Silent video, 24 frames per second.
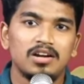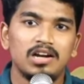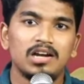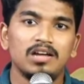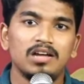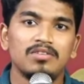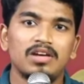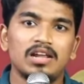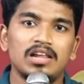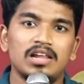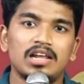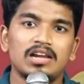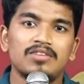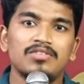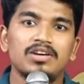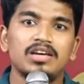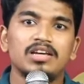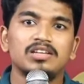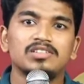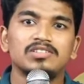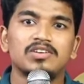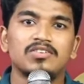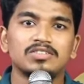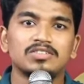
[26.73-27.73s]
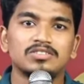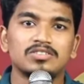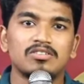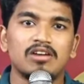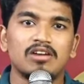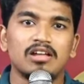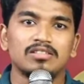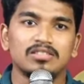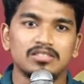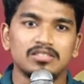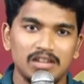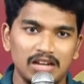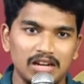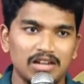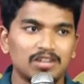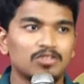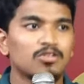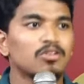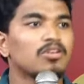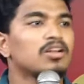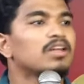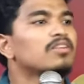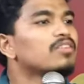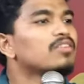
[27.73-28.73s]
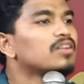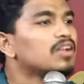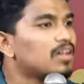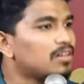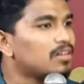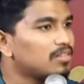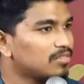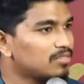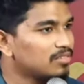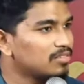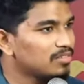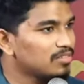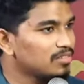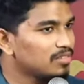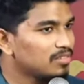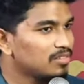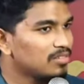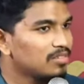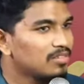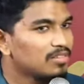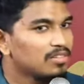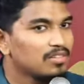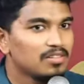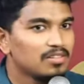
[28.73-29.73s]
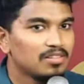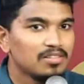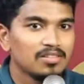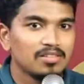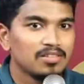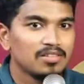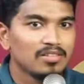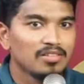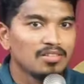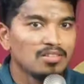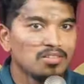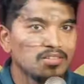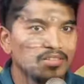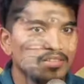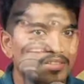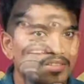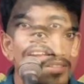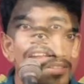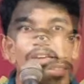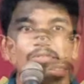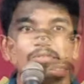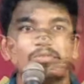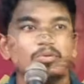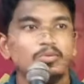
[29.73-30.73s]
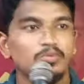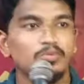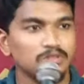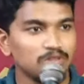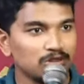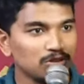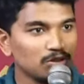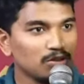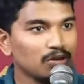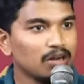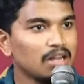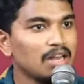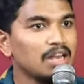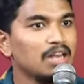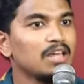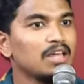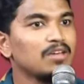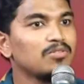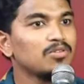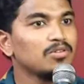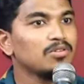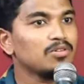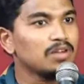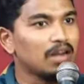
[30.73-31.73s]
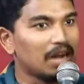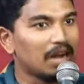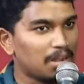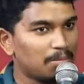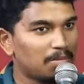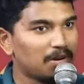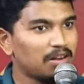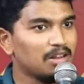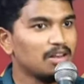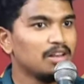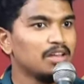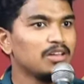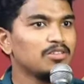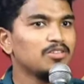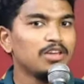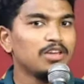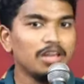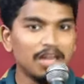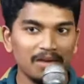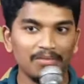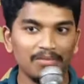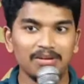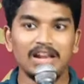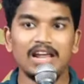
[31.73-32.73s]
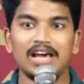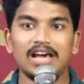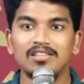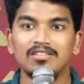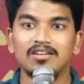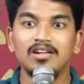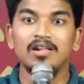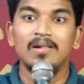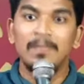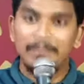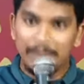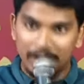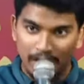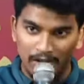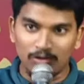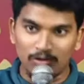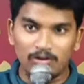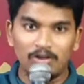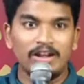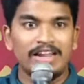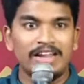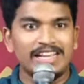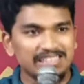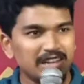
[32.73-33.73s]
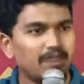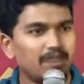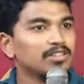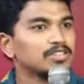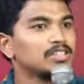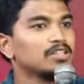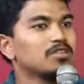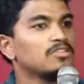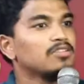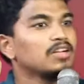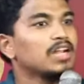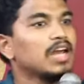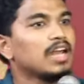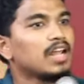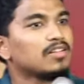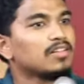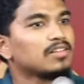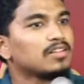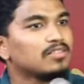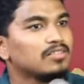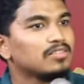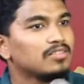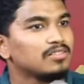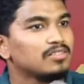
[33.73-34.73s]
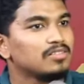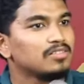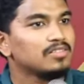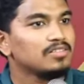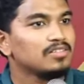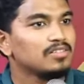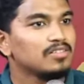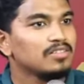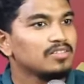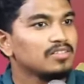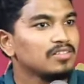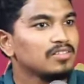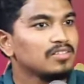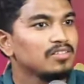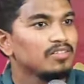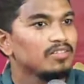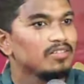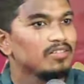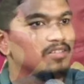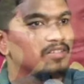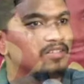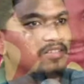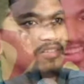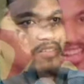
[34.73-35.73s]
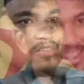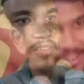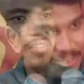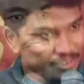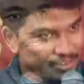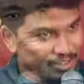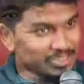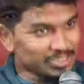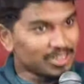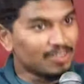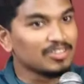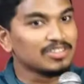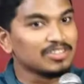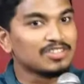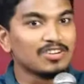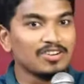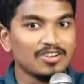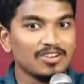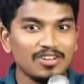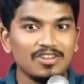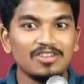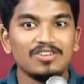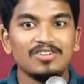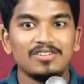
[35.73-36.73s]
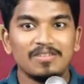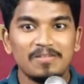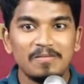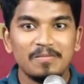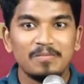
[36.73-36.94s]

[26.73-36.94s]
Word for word: రెండు వేల ఇరవై సంవత్సరం అందరు ఇంట్లోనే ఉన్నారు వ్యాపారాలు లేవు ఉద్యోగాలు లేవు రాబడి లేదు ఏమీ లేదు ఇంట్లోనే సంవత్సరం ఉన్నారు అందరూ రెండు వేల ఇరవయో సంవత్సరంలో